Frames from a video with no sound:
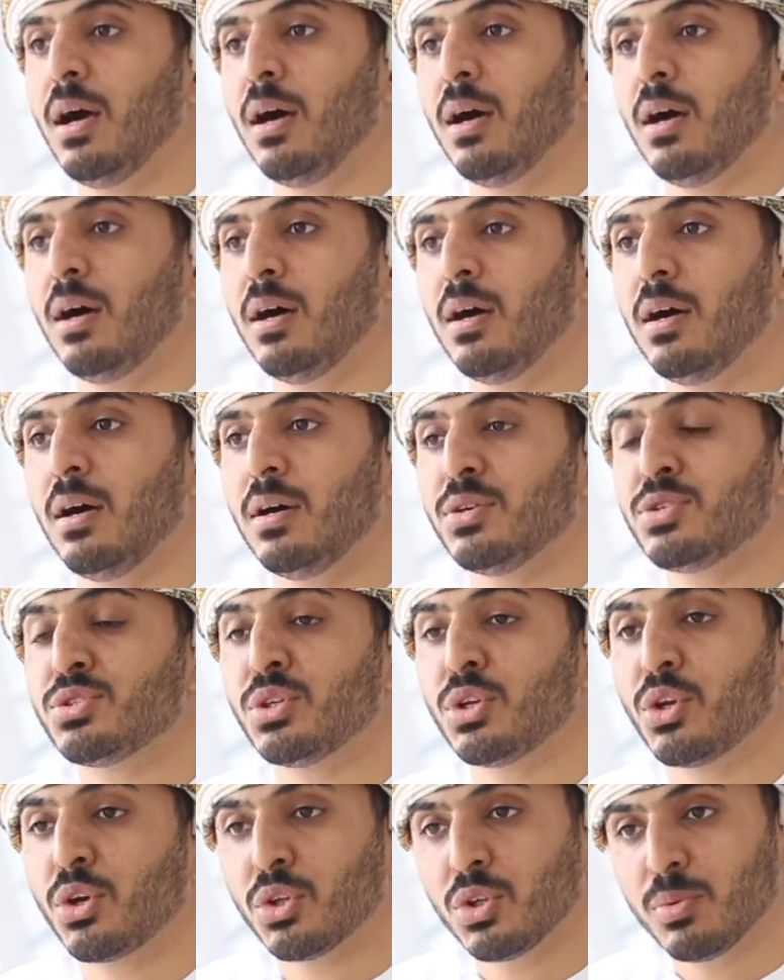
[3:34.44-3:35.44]
آه
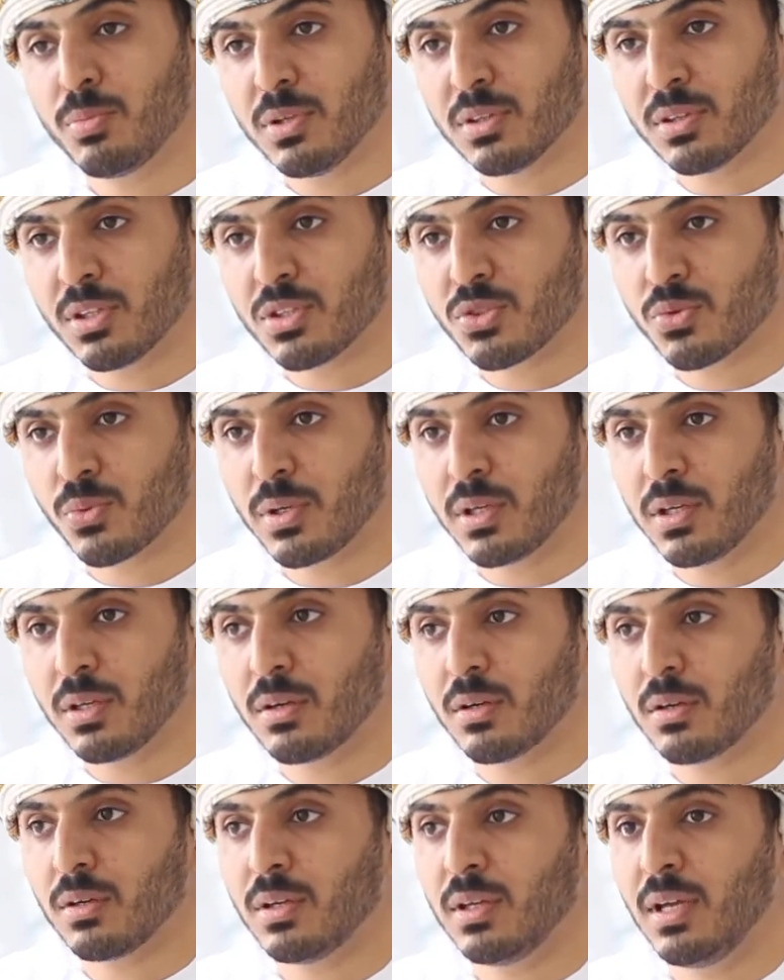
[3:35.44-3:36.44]
اشتري كتب
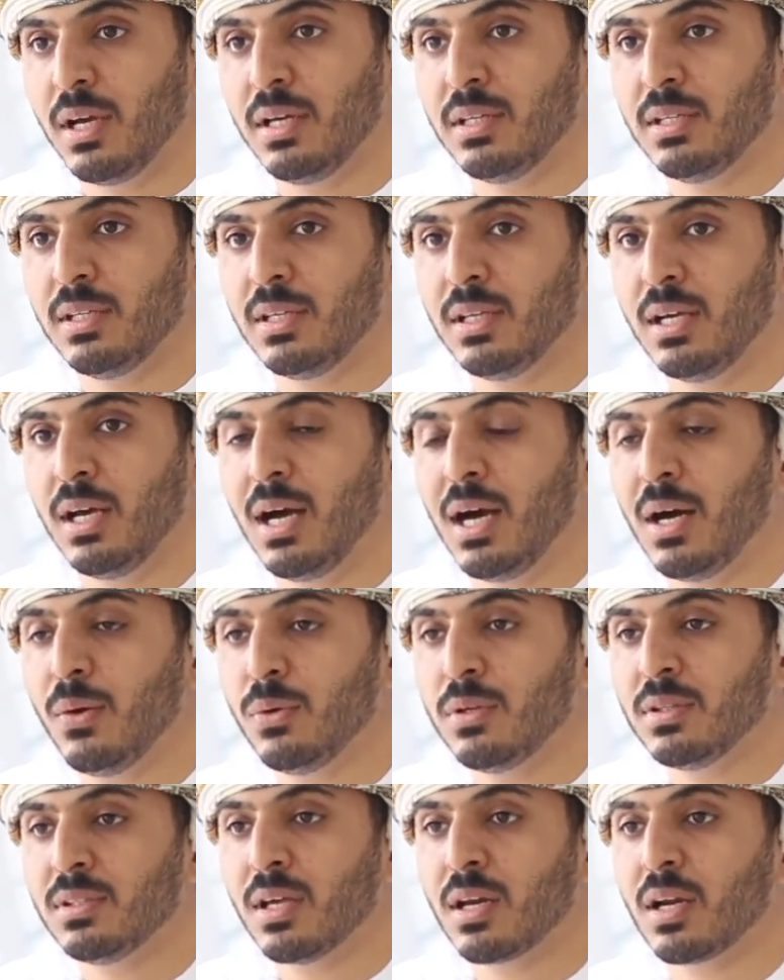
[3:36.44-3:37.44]
للتصوير يعني
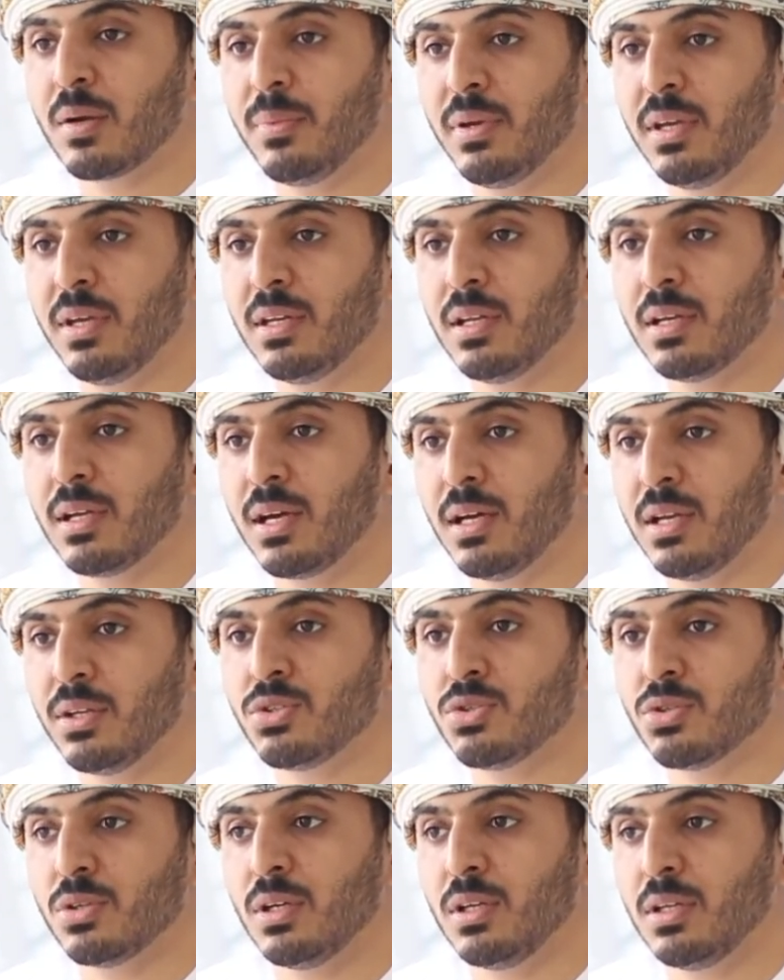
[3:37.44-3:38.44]
حاول تدرب عينك
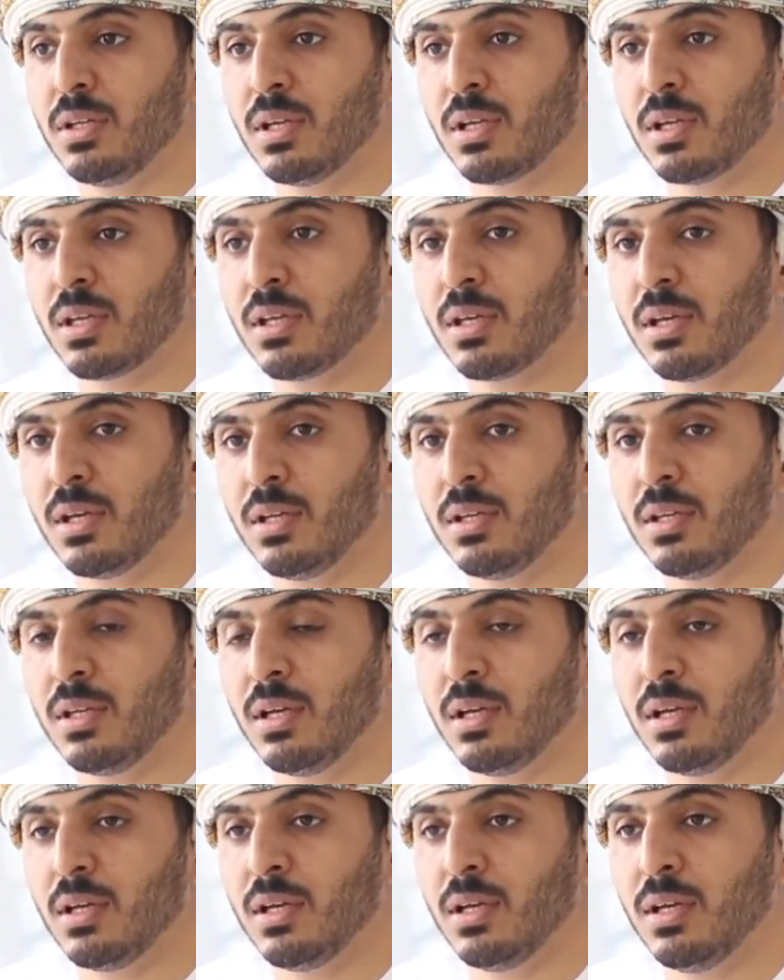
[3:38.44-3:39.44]
على انك
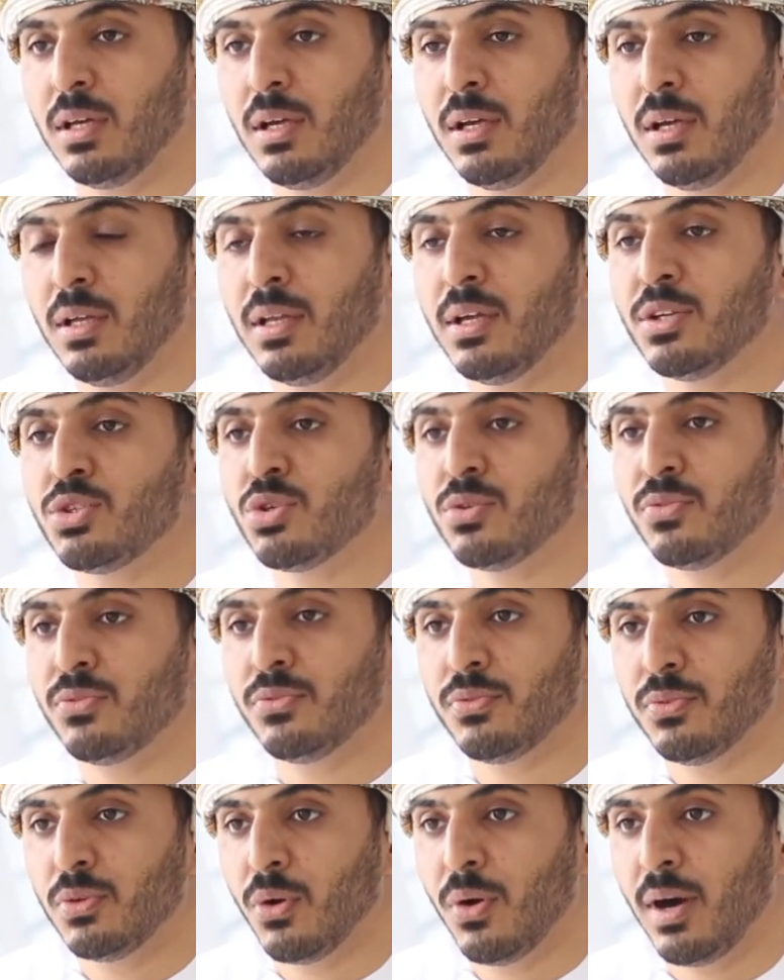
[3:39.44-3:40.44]
انها انها
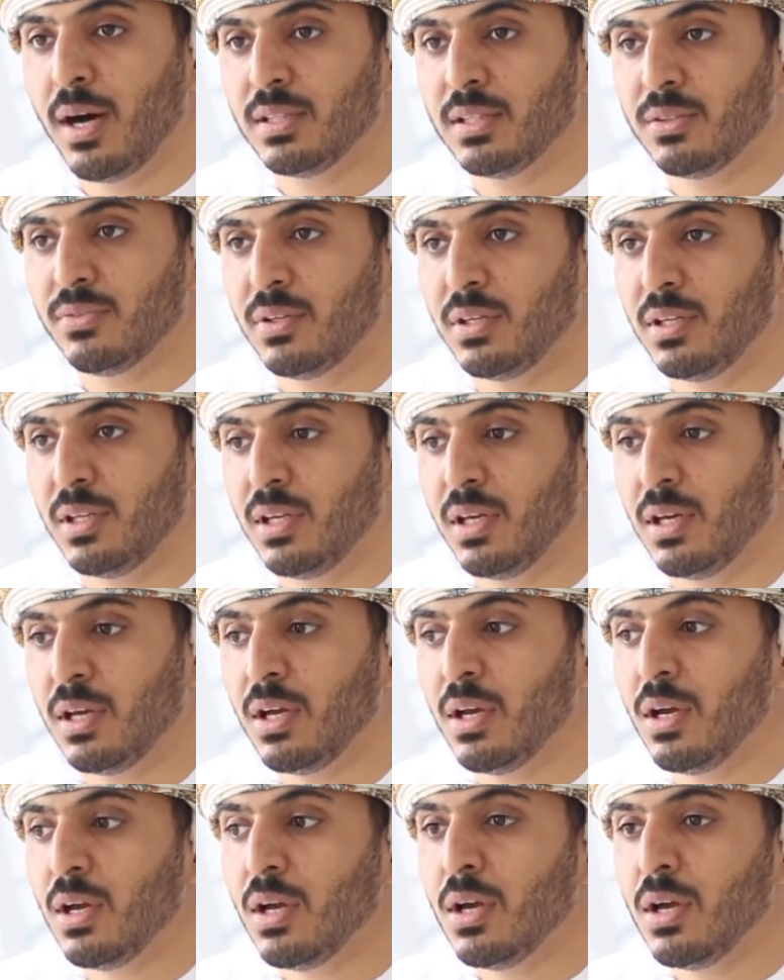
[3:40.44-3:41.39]
تشوف لوحات فنيه